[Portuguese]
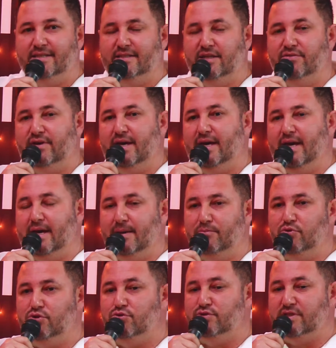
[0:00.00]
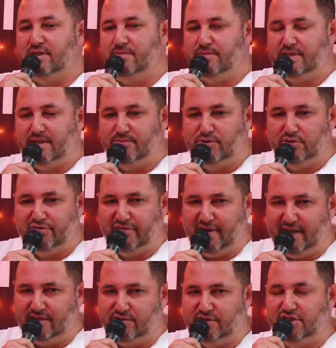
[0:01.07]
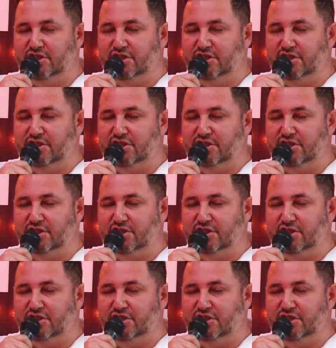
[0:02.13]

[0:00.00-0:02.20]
Então é, é muito simples, é muito fácil.